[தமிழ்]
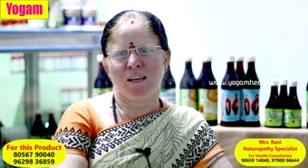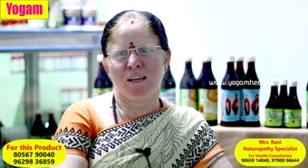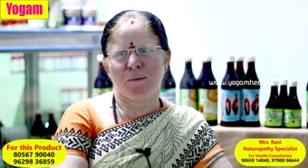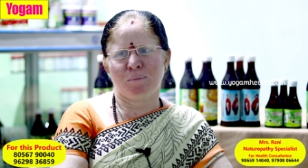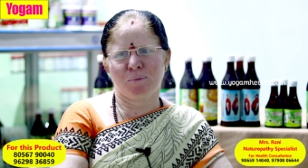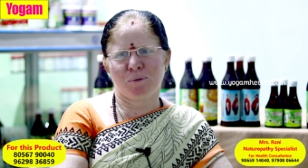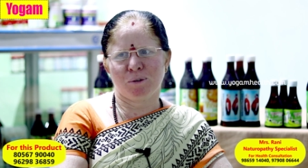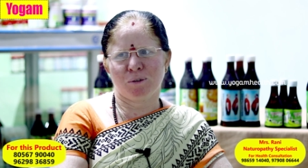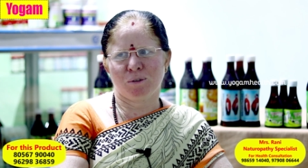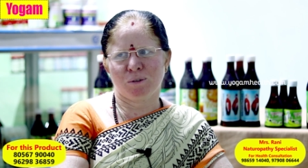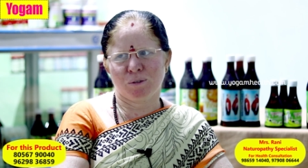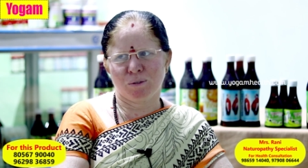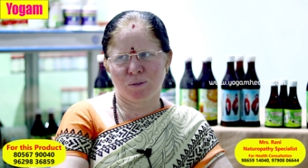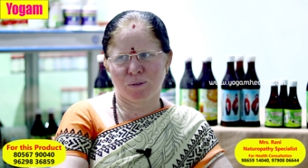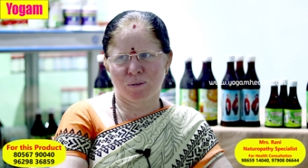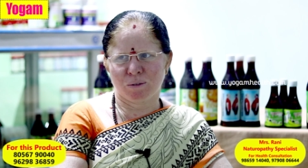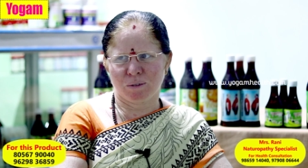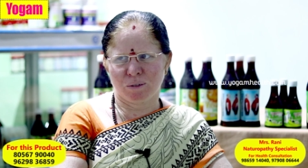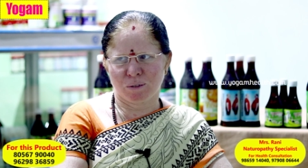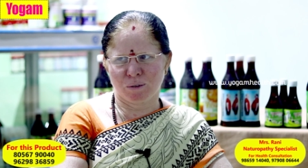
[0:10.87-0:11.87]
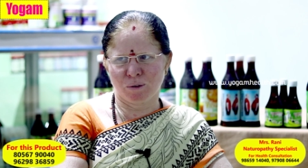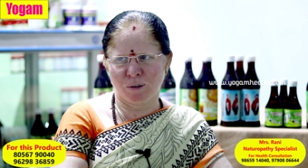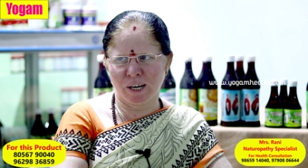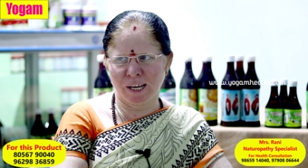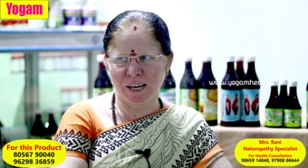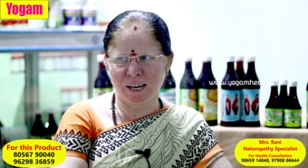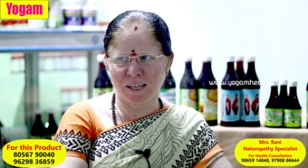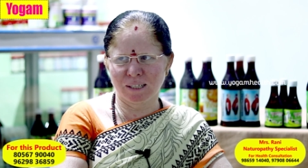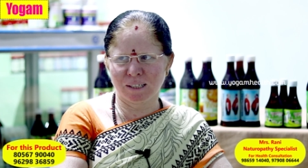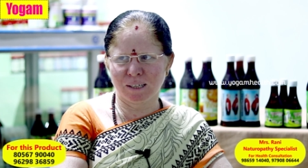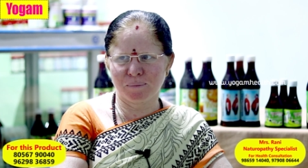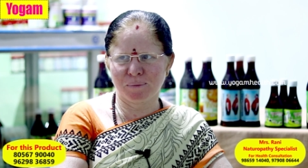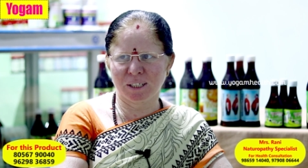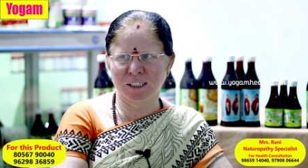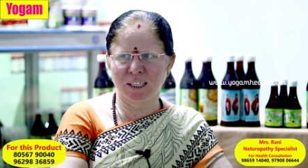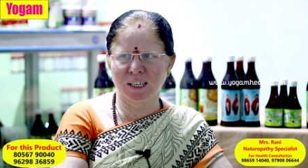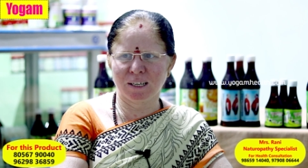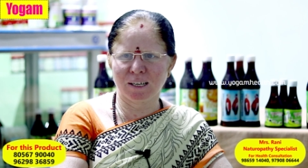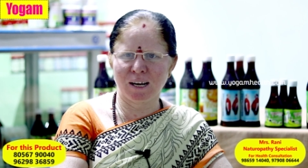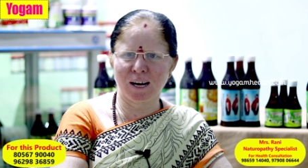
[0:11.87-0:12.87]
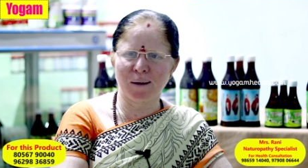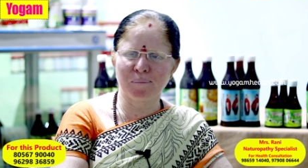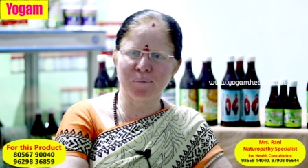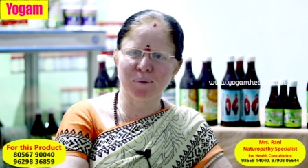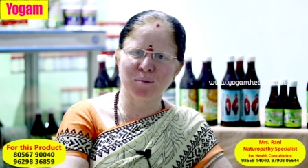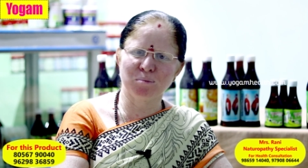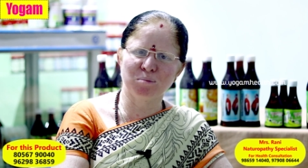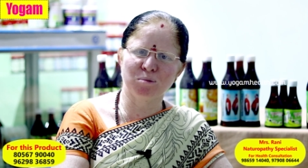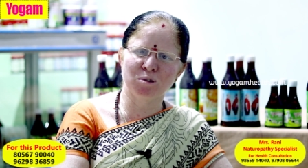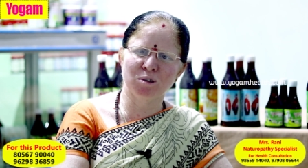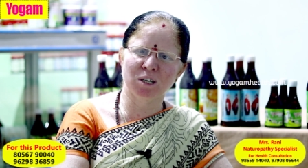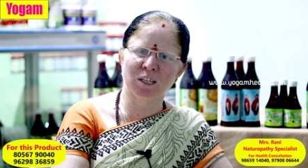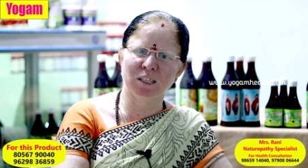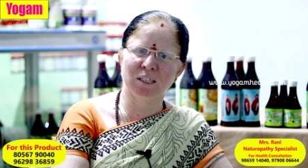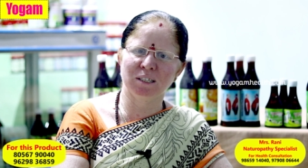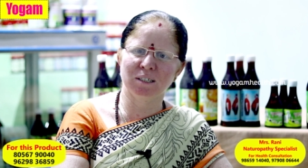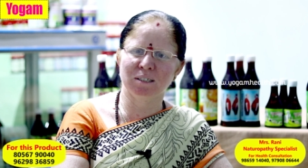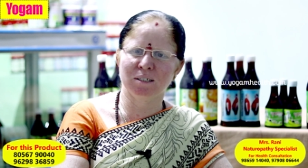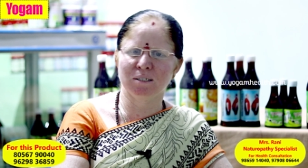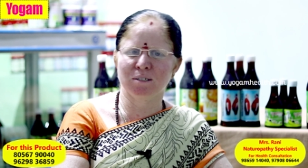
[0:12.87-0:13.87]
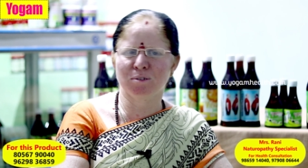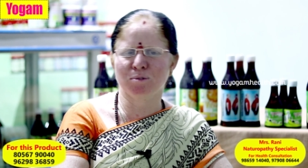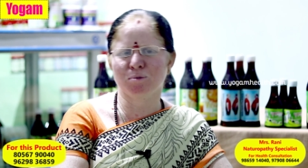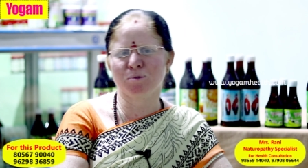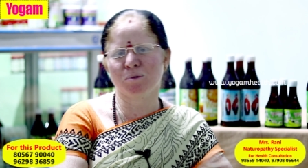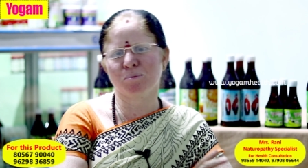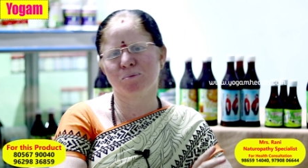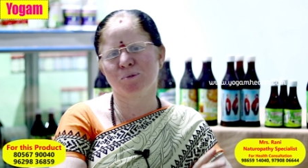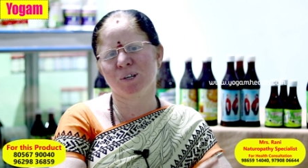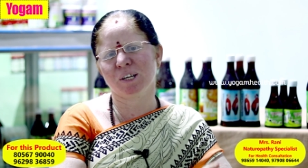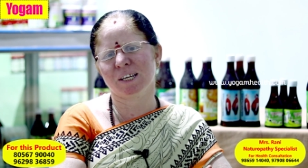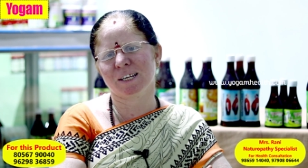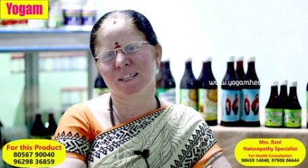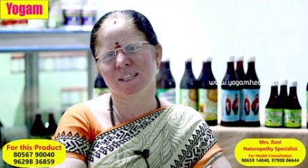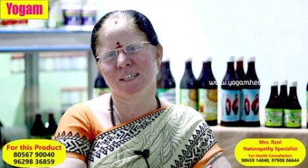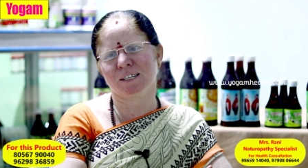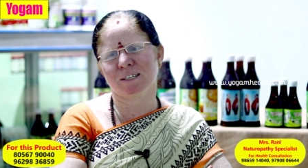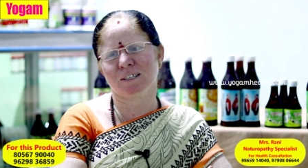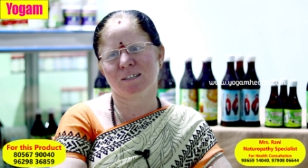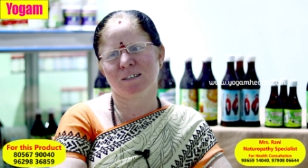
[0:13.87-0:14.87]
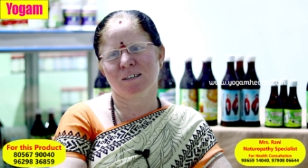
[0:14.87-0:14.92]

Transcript: இப்போது கோடை காலத்தில் பார்த்திங்கன்னா அம்மா போடுறது சூடு பிடிக்கிறது